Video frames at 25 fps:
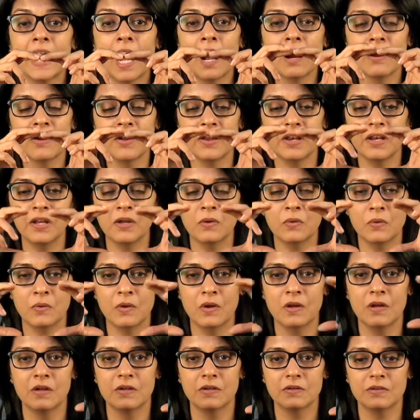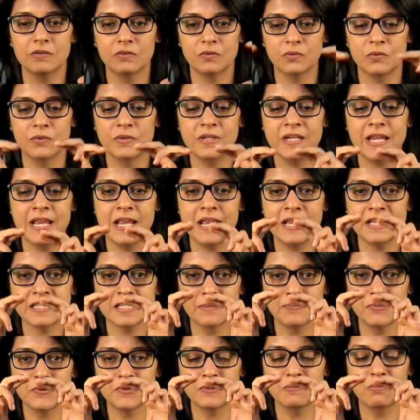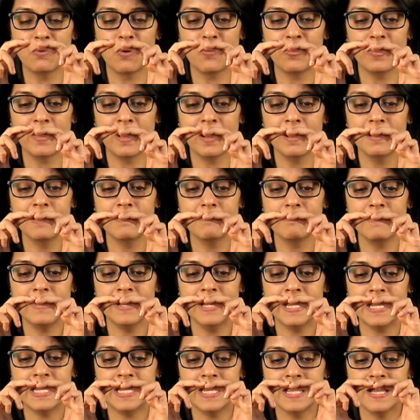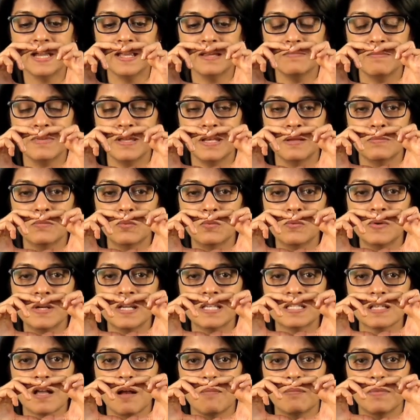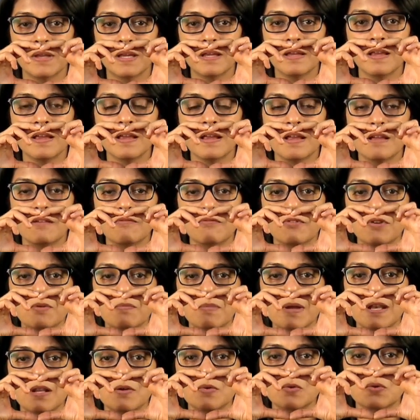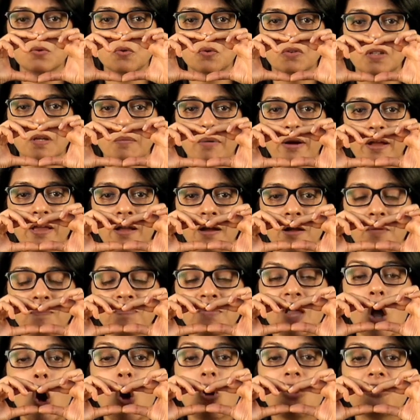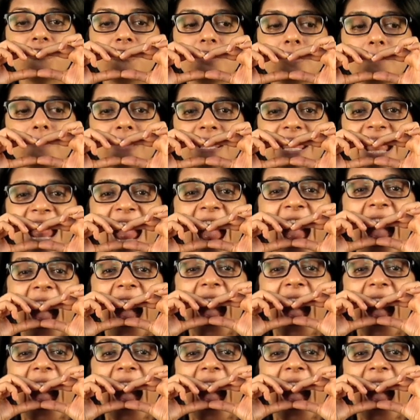क्या कर रही हूँ तो ये है सपोज़ बौंदा मैं लेके आई मेरे मुंह के सामने फिर मैंने उसको दबाया और फिर मैंने